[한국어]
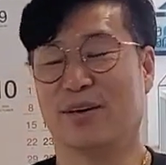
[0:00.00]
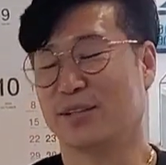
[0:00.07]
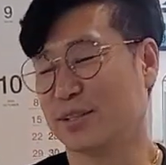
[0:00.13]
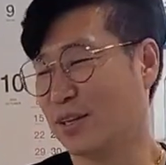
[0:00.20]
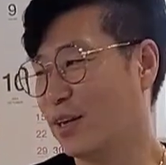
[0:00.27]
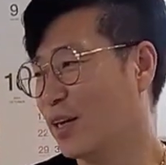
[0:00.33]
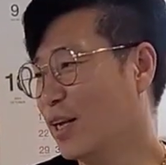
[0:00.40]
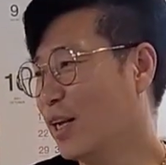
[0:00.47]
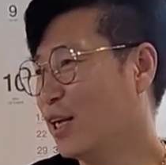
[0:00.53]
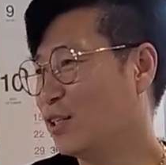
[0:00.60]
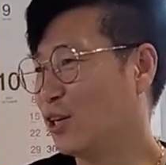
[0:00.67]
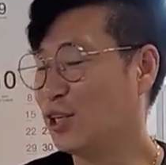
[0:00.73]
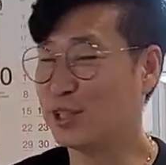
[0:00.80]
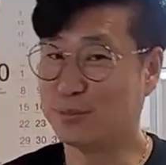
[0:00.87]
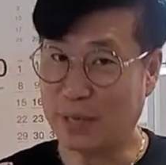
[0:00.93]
그래서
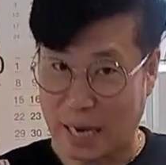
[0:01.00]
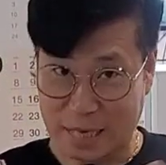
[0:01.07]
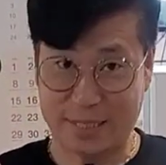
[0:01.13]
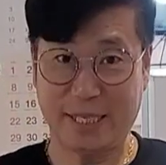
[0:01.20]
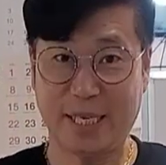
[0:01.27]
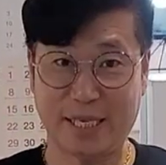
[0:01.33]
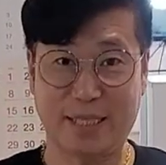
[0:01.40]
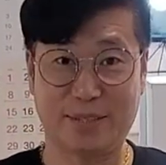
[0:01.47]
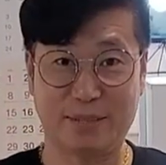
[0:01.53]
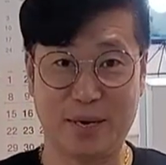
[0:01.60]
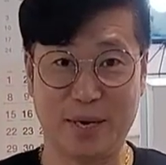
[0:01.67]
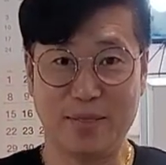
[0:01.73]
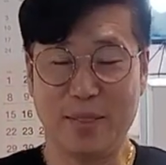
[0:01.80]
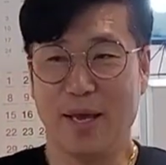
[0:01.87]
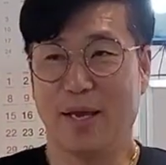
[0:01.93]
저희 집은
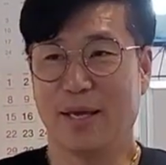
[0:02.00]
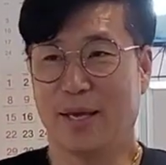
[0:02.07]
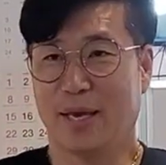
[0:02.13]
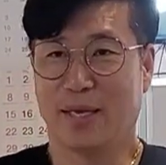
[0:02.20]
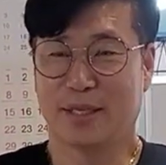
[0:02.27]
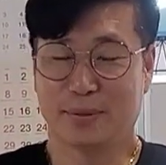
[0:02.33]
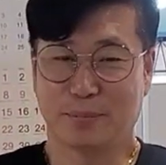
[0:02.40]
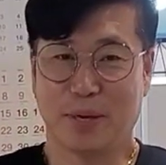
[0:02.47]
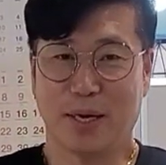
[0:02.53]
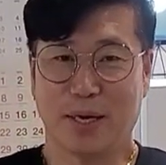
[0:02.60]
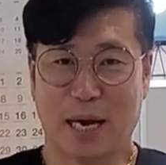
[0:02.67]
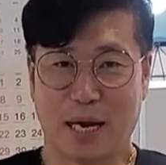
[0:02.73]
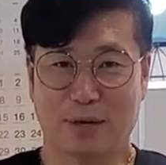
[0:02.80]
아시겠지만 예, 특판